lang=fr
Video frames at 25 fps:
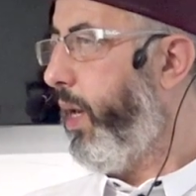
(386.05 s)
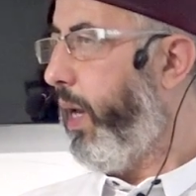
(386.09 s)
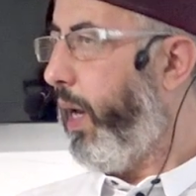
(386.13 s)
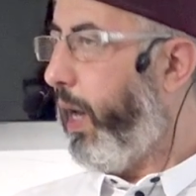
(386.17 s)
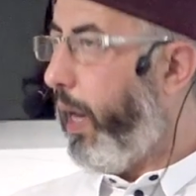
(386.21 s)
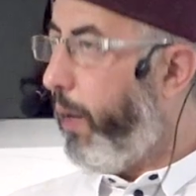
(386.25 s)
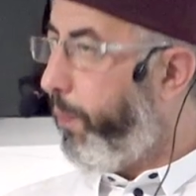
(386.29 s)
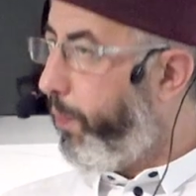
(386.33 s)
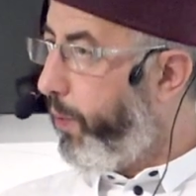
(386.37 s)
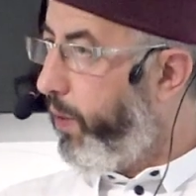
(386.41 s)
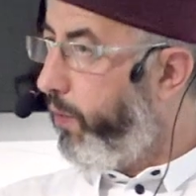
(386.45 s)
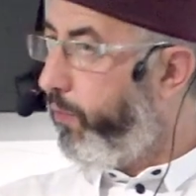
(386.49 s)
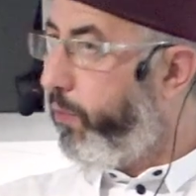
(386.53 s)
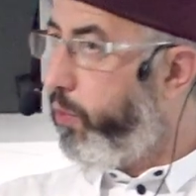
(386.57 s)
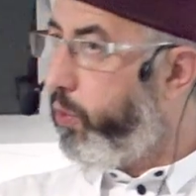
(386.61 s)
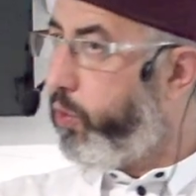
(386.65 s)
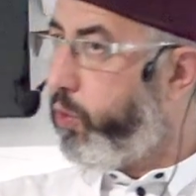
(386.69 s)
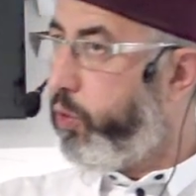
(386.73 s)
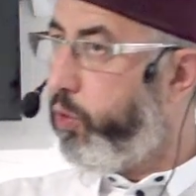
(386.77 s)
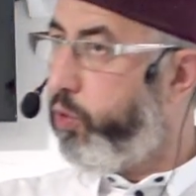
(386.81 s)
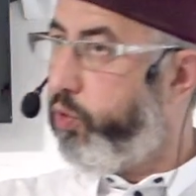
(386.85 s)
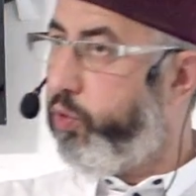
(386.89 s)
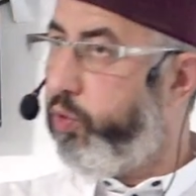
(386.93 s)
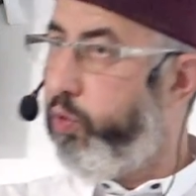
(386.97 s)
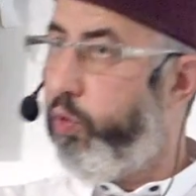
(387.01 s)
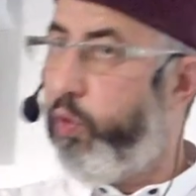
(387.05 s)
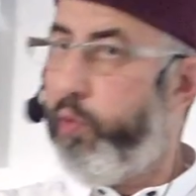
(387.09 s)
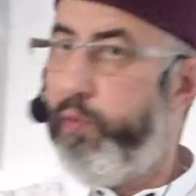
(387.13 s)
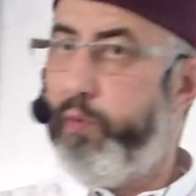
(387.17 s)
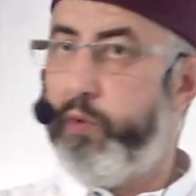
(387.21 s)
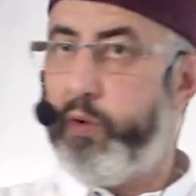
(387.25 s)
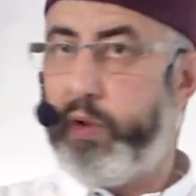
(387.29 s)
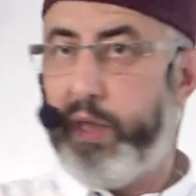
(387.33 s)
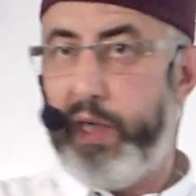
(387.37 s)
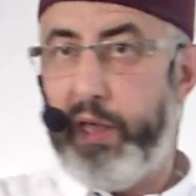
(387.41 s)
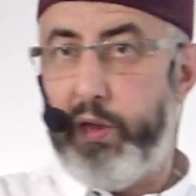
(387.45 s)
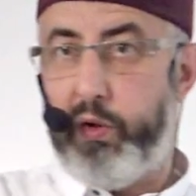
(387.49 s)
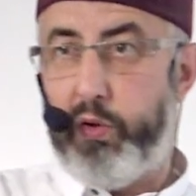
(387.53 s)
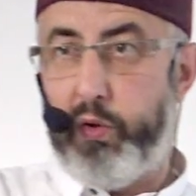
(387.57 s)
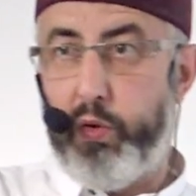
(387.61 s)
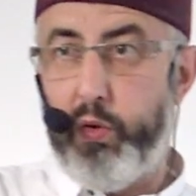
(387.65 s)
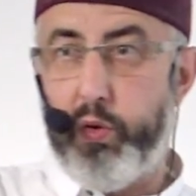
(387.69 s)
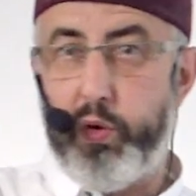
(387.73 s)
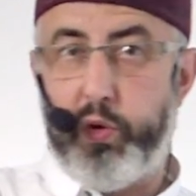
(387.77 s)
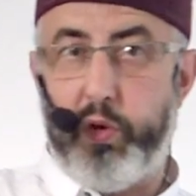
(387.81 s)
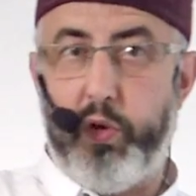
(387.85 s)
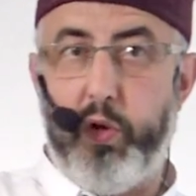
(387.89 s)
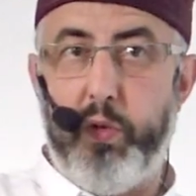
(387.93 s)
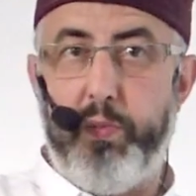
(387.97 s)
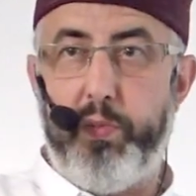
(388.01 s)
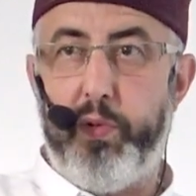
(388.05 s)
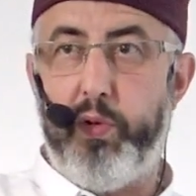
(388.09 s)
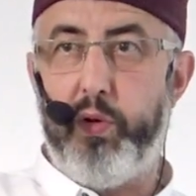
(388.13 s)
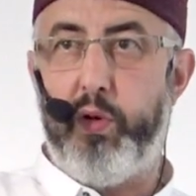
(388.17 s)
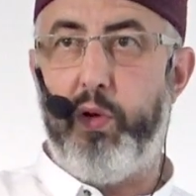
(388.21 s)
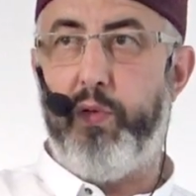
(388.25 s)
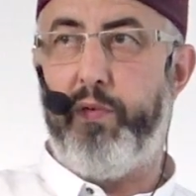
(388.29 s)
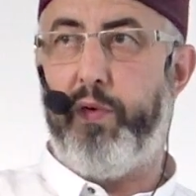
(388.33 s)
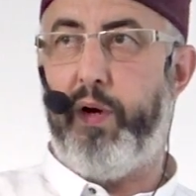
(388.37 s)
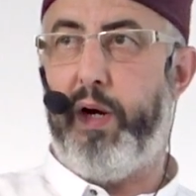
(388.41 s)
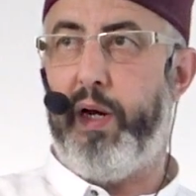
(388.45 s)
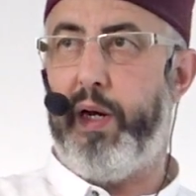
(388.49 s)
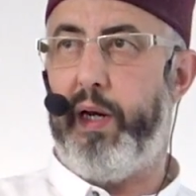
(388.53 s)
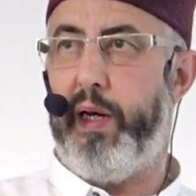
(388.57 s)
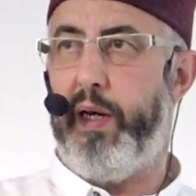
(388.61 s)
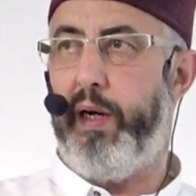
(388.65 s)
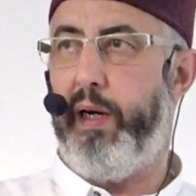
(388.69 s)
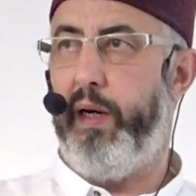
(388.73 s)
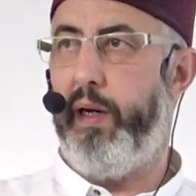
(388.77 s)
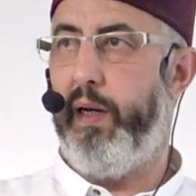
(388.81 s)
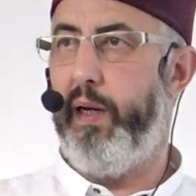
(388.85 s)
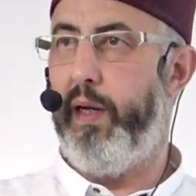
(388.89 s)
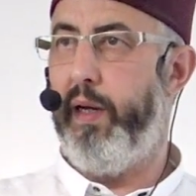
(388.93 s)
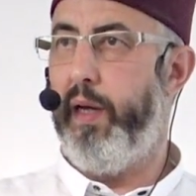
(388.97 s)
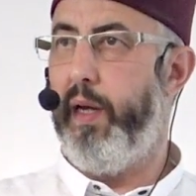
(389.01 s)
Rappelez-vous ce jour où vous serez tous debout devant Allah.